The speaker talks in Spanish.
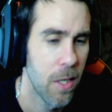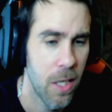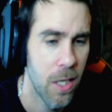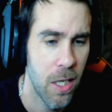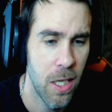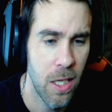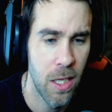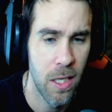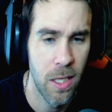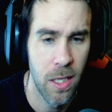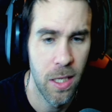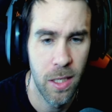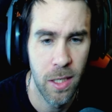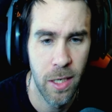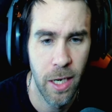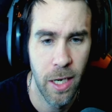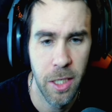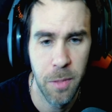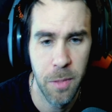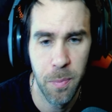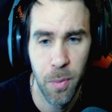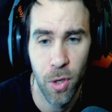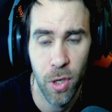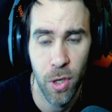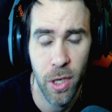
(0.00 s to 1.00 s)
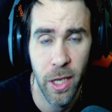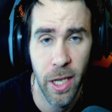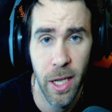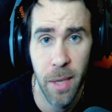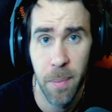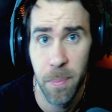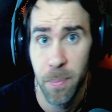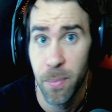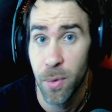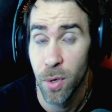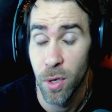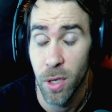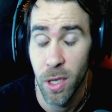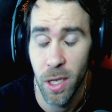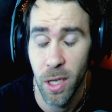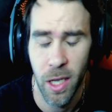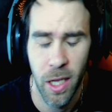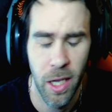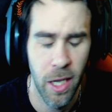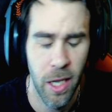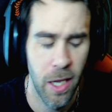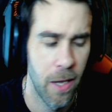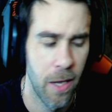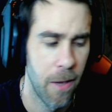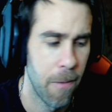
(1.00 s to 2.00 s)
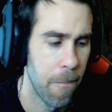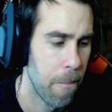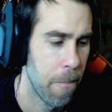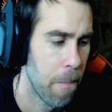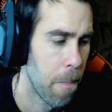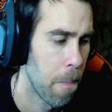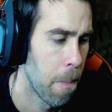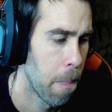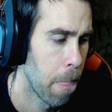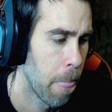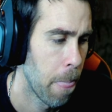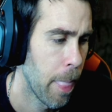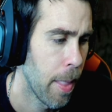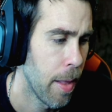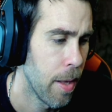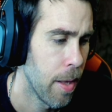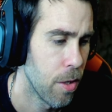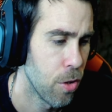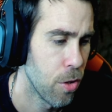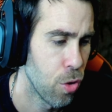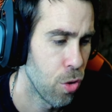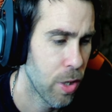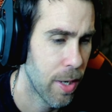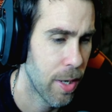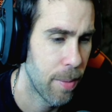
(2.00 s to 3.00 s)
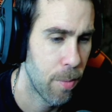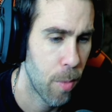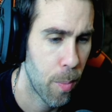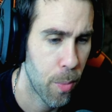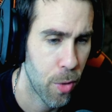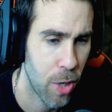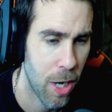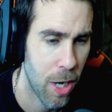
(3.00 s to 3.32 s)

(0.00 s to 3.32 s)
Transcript: Y diréis, ¿por qué? Porque yo grabo por la